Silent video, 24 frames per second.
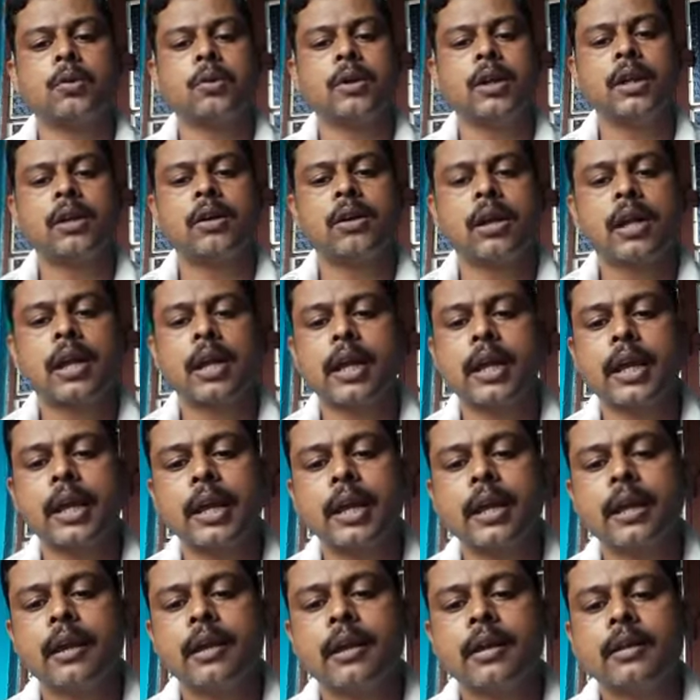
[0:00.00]
ধুলিকণাকে
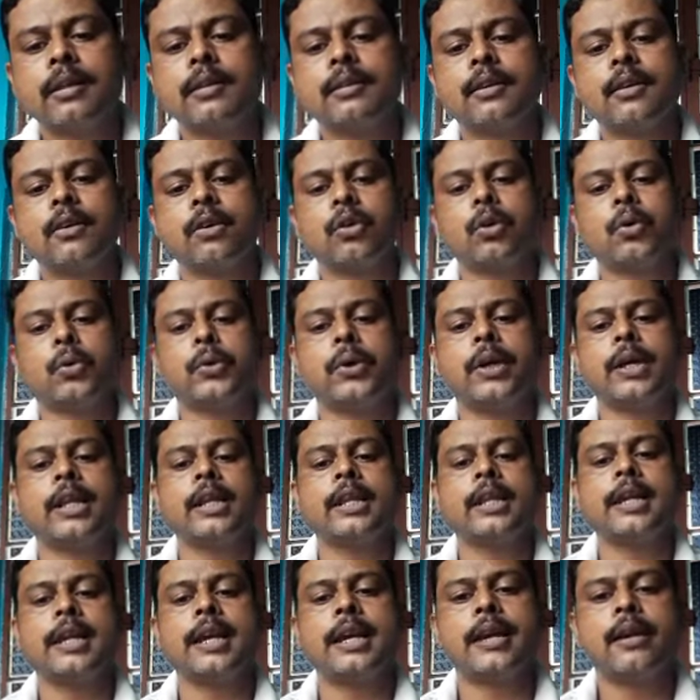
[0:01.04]
যেন ধুয়ে
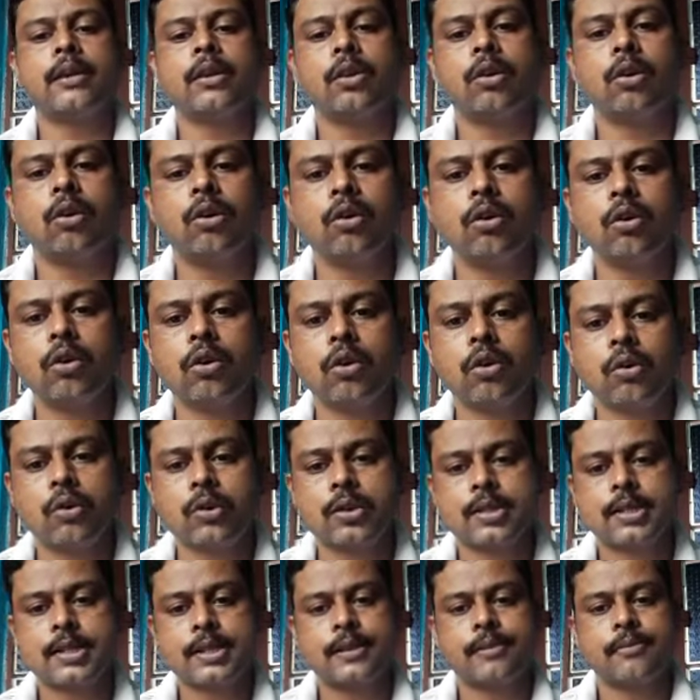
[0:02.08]
দিয়ে ধন্য
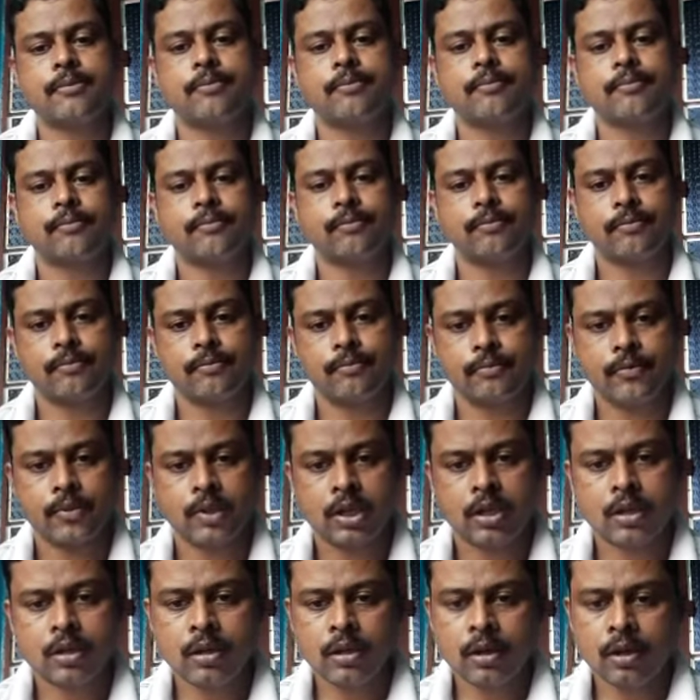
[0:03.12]
করছেন
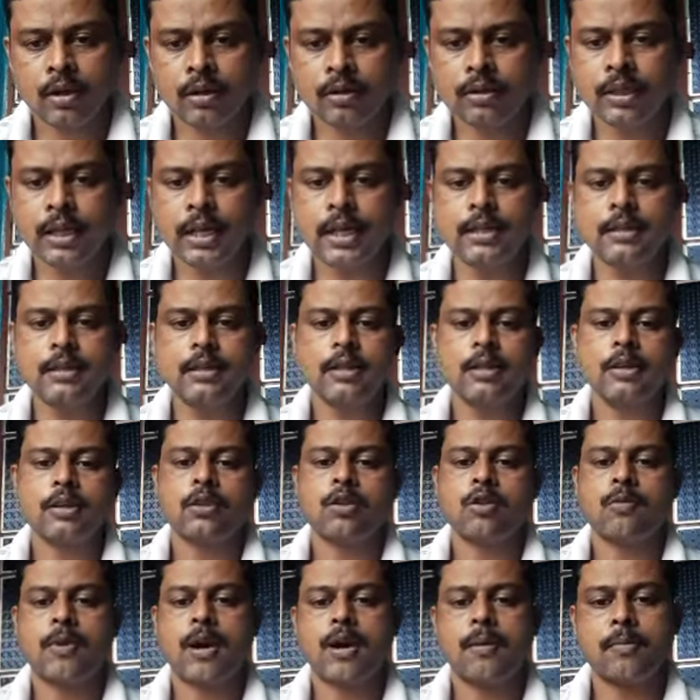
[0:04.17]
অর্থাৎ
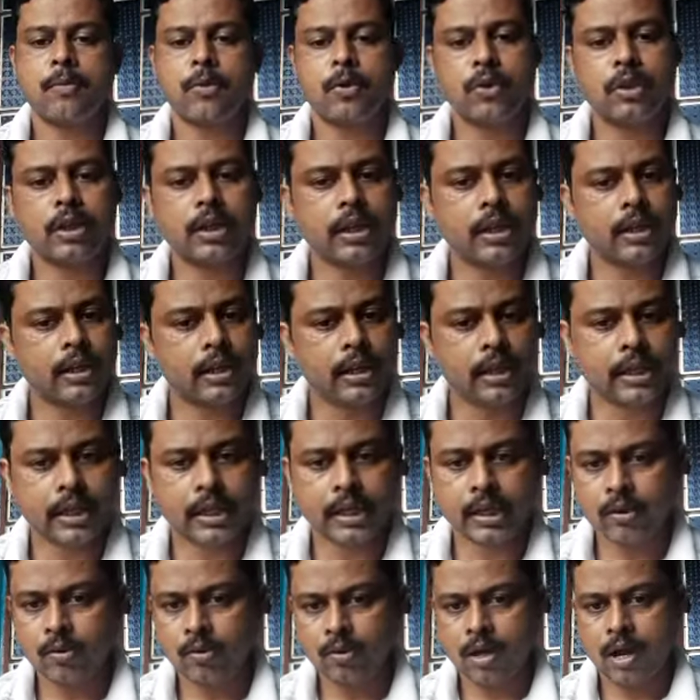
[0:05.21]
তোমার মন্দিরের দিকে
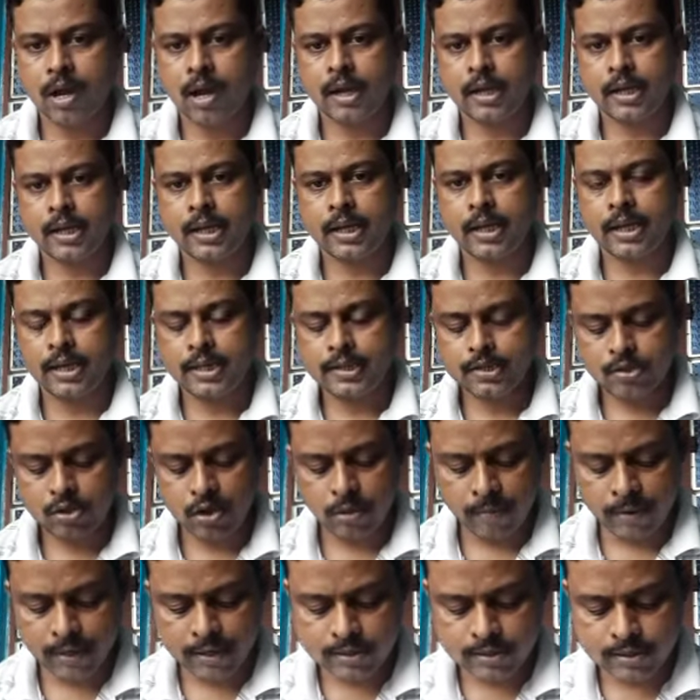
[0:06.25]
কেউ না গিয়ে
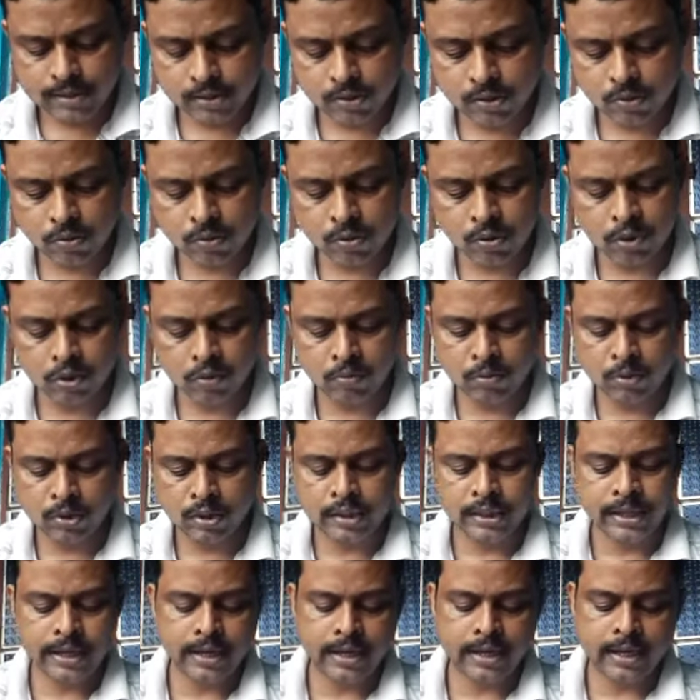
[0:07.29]
সবাই সে ধুলোর
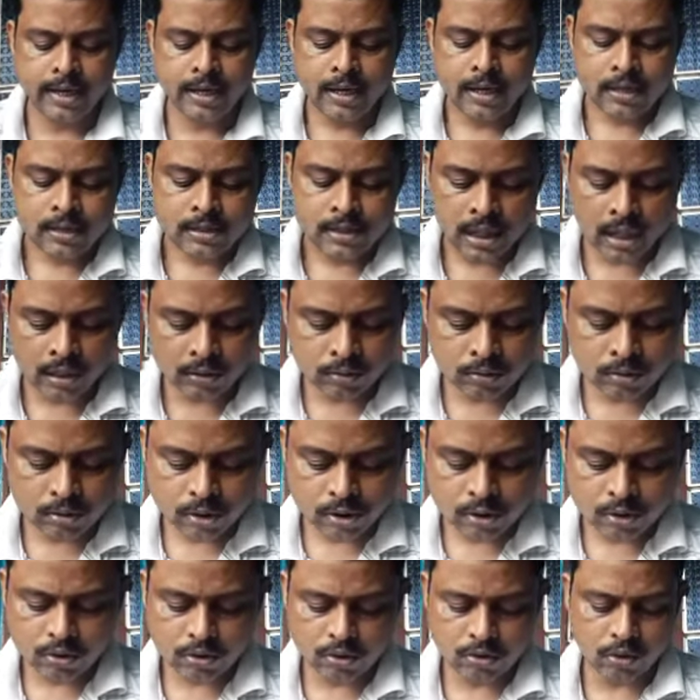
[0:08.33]
মধ্যে
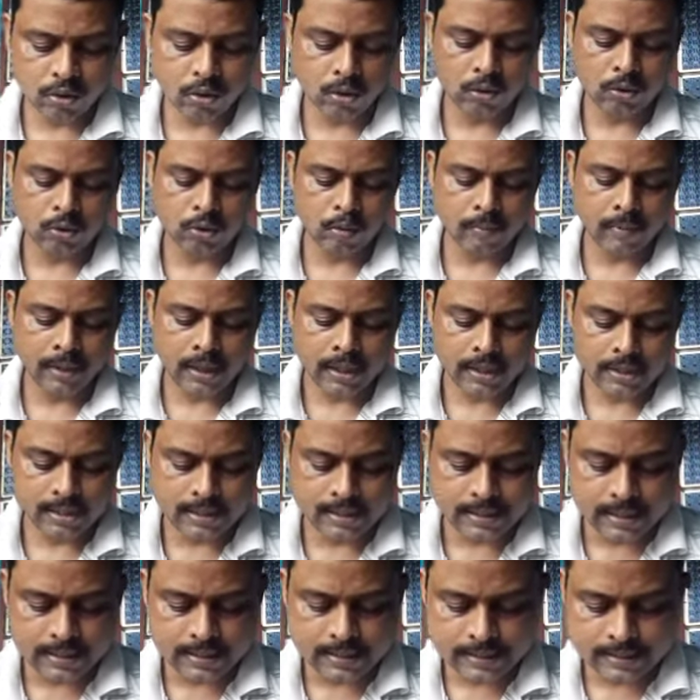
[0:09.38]
সাধুশ্রেষ্ঠ নরোত্তমের কাছে
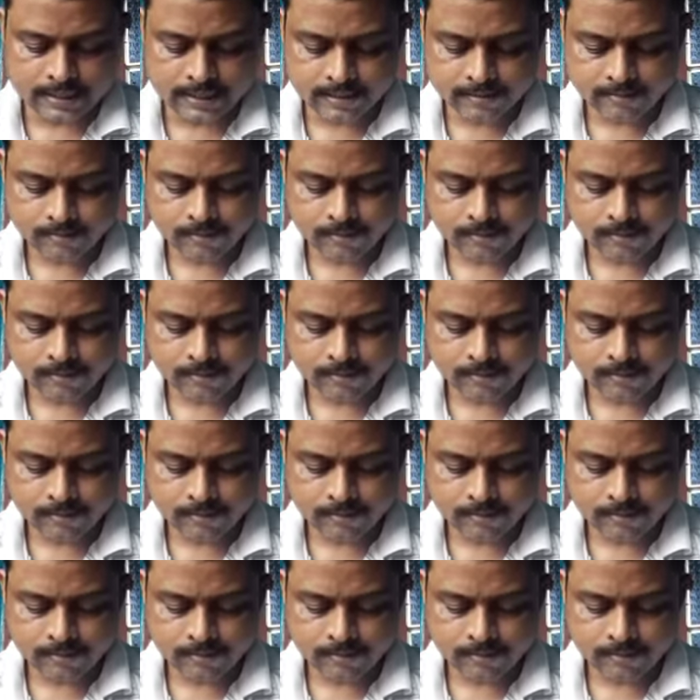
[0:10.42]
যাচ্ছে